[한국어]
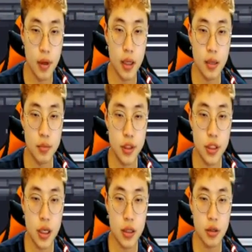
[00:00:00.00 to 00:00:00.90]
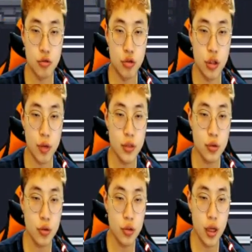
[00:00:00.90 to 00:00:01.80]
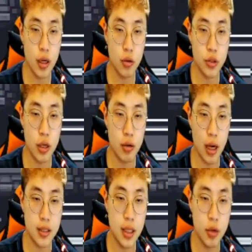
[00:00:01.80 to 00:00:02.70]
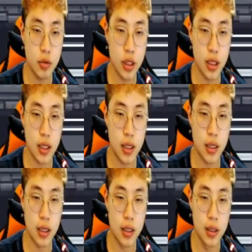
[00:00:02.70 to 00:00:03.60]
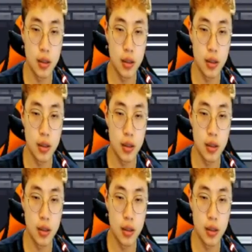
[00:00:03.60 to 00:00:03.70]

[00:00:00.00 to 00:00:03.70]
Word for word: 와나 아, 미치겠네 이거 뒤에서 활 쏘는 애하고 쟤하고 같이 나오니까